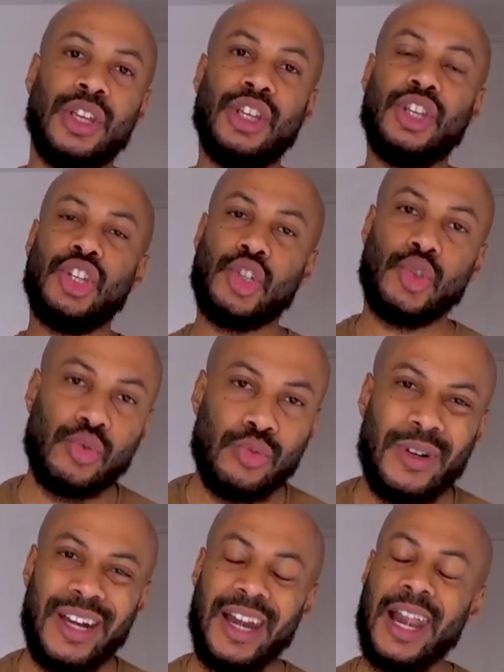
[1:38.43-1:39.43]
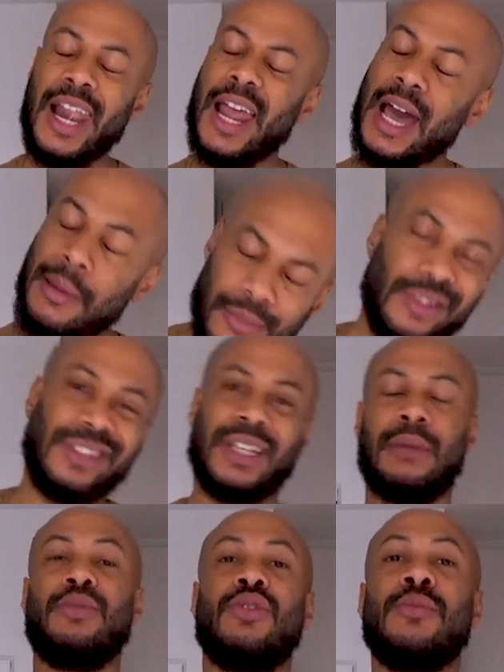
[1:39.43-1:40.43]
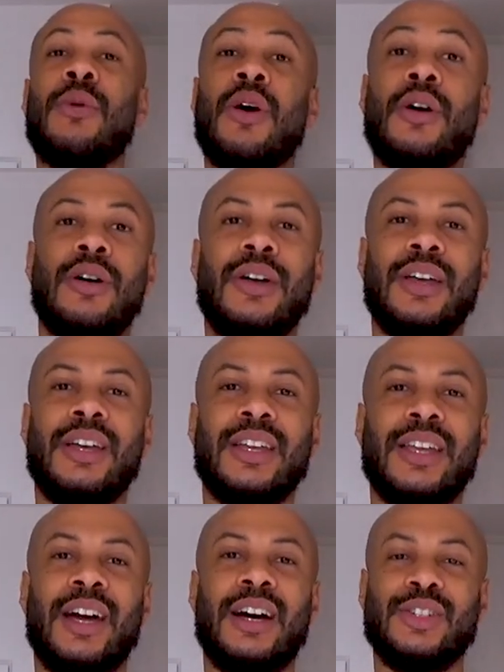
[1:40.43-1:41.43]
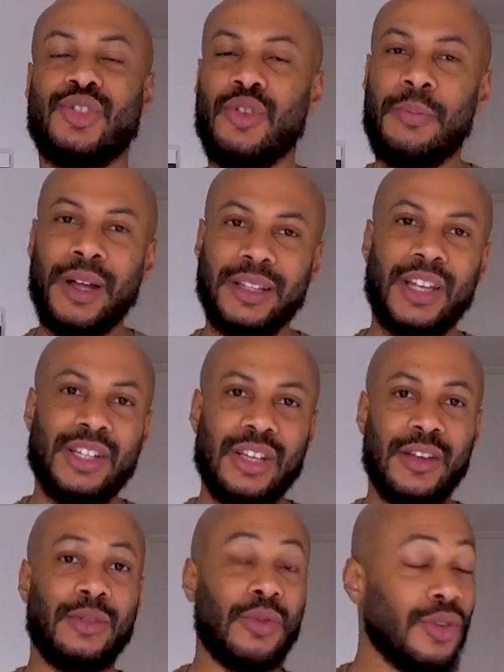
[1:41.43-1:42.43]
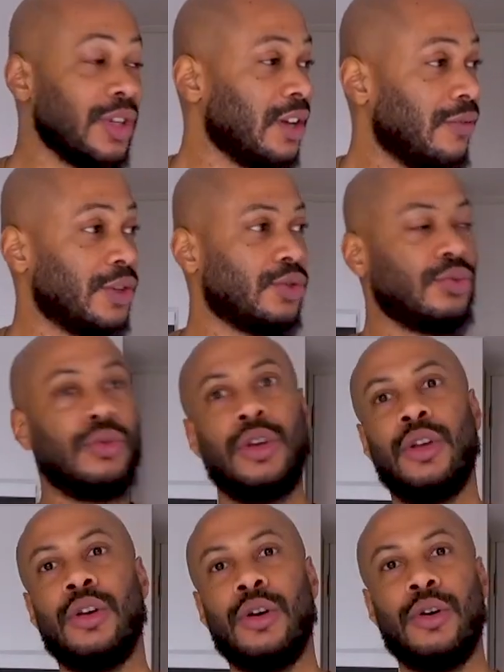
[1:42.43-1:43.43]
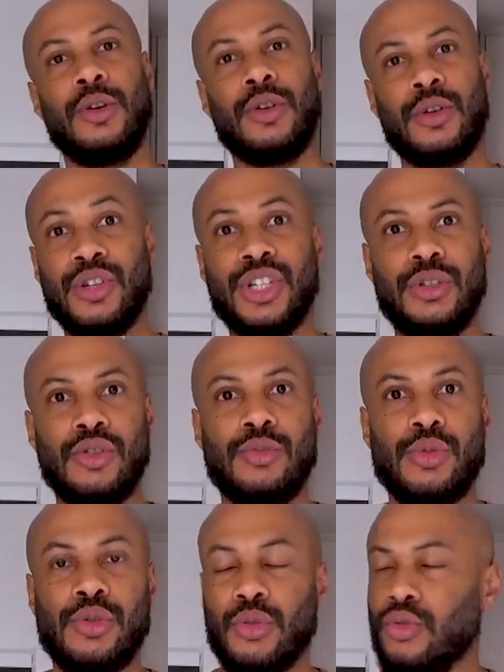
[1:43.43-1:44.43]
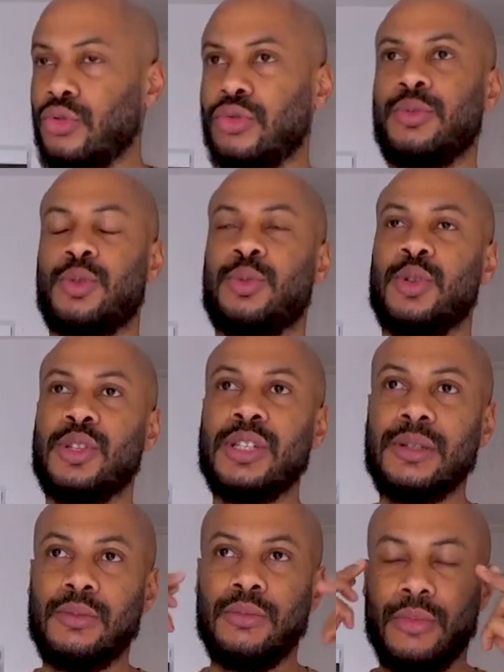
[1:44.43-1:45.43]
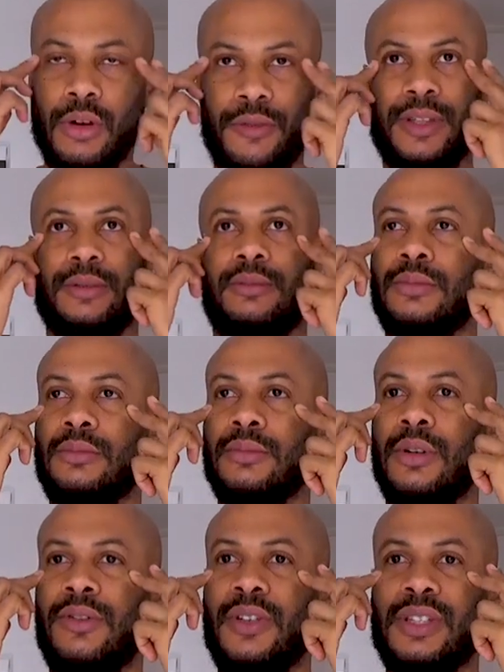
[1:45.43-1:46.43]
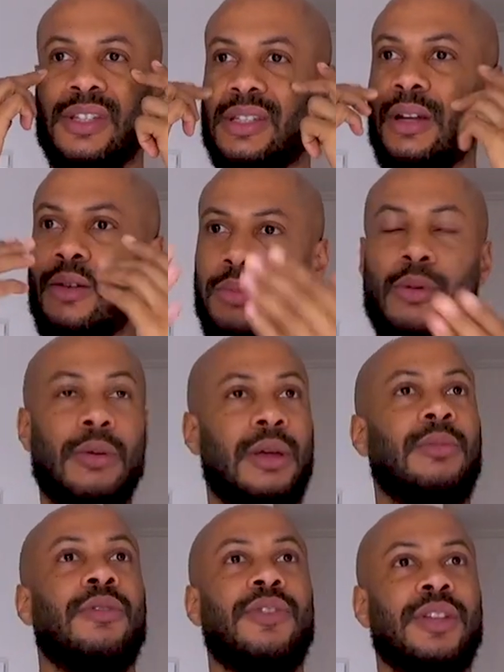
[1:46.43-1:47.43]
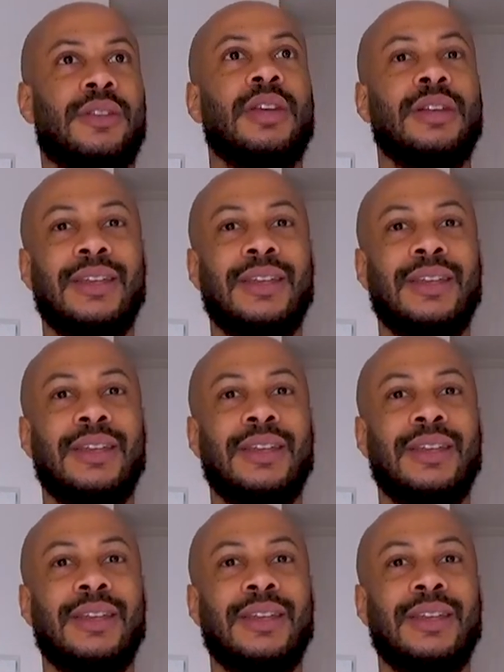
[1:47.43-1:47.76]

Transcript: échoue lamentablement, gars, je veux partager avec toi une réflexion euh, que j'ai eue. Je me suis rendu compte, je me suis dit, mais en fait, en fait, c'est ça le problème, en fait.